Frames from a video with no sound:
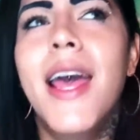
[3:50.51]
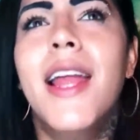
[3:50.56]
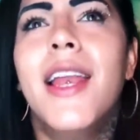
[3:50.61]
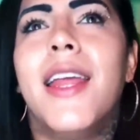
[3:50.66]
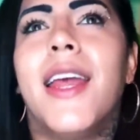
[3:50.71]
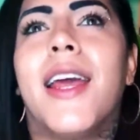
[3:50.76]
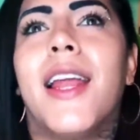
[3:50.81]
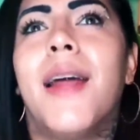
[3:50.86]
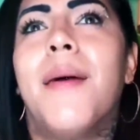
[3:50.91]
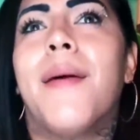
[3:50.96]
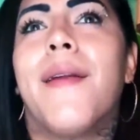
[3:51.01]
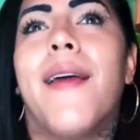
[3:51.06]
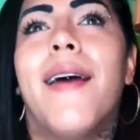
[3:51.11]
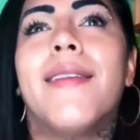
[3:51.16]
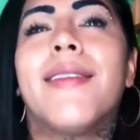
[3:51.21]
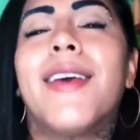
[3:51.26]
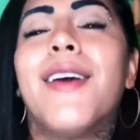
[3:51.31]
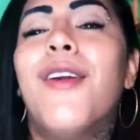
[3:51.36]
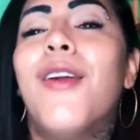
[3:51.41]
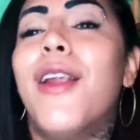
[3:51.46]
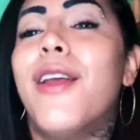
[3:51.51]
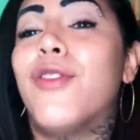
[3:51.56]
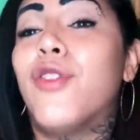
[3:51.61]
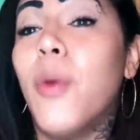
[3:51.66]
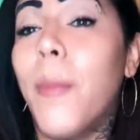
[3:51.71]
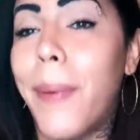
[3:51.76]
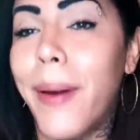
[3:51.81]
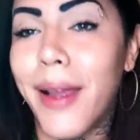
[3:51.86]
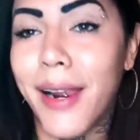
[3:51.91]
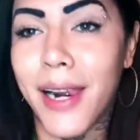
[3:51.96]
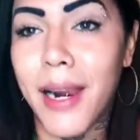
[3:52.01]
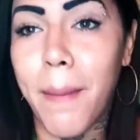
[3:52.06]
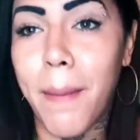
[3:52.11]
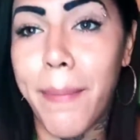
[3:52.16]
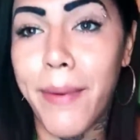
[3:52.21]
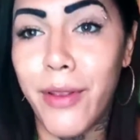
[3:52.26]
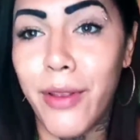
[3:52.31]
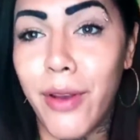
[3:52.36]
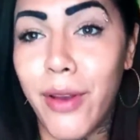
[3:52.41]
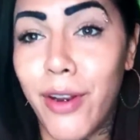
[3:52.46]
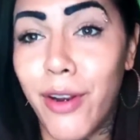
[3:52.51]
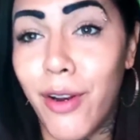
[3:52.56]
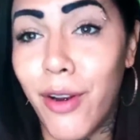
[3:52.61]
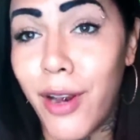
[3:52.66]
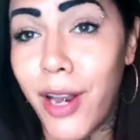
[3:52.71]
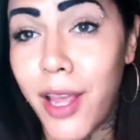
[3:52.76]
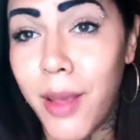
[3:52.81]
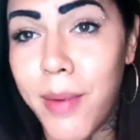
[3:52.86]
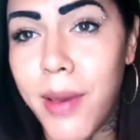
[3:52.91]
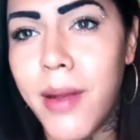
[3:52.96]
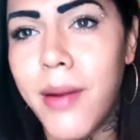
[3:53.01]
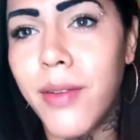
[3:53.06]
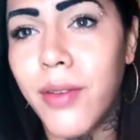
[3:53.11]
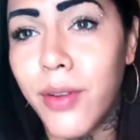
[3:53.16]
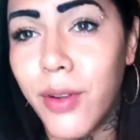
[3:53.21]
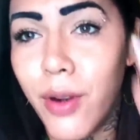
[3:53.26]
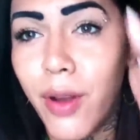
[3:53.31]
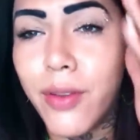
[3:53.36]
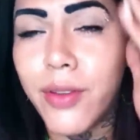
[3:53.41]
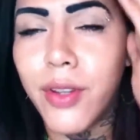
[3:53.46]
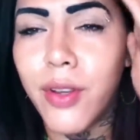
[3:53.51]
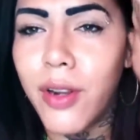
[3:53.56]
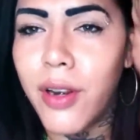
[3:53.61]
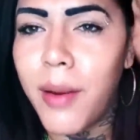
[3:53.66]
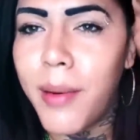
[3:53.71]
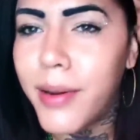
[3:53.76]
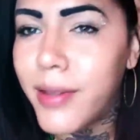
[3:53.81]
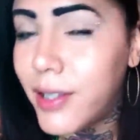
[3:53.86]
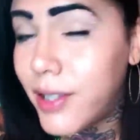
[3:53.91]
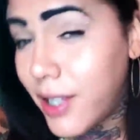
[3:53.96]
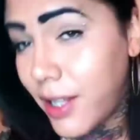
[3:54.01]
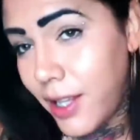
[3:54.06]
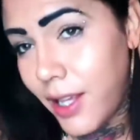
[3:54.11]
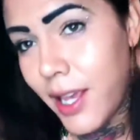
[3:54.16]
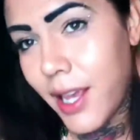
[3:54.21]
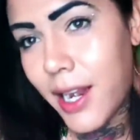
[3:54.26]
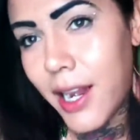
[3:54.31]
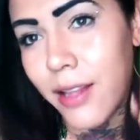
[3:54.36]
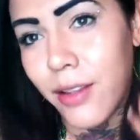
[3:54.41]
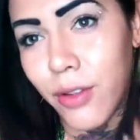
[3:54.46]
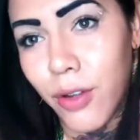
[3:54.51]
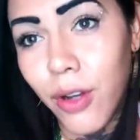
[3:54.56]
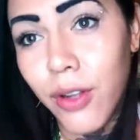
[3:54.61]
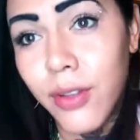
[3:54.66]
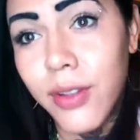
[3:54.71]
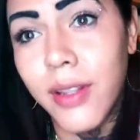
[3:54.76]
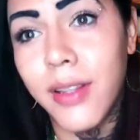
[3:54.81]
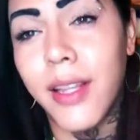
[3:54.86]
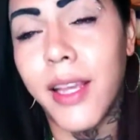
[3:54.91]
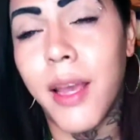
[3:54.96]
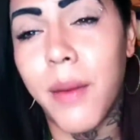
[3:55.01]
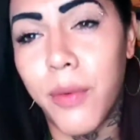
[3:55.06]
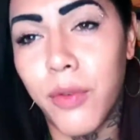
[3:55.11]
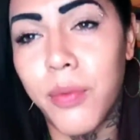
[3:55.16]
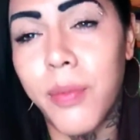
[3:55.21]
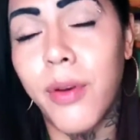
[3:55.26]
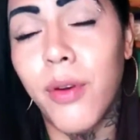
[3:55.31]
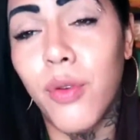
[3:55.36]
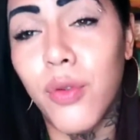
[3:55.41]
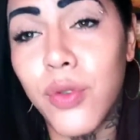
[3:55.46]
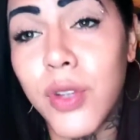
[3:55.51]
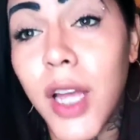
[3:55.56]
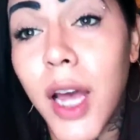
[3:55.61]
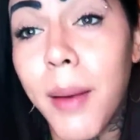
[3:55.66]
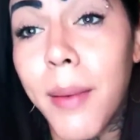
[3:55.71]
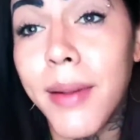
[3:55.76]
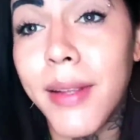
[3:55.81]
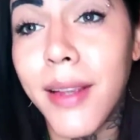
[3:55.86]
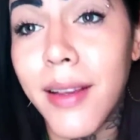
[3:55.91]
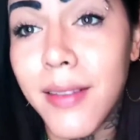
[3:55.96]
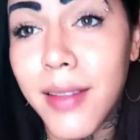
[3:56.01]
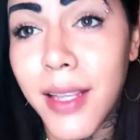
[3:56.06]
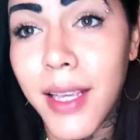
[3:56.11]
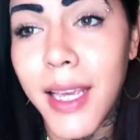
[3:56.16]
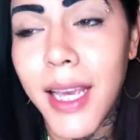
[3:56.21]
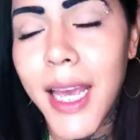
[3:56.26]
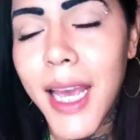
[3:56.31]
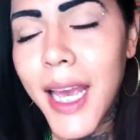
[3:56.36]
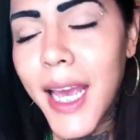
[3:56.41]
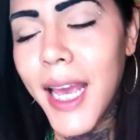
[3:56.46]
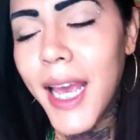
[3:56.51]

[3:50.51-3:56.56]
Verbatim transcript: Y dije, la verdad es que lo leí súper rápido y no lo leí bien, y dice, no, es que yo la verdad sí te dije las cosas de que pues me gustabas y así.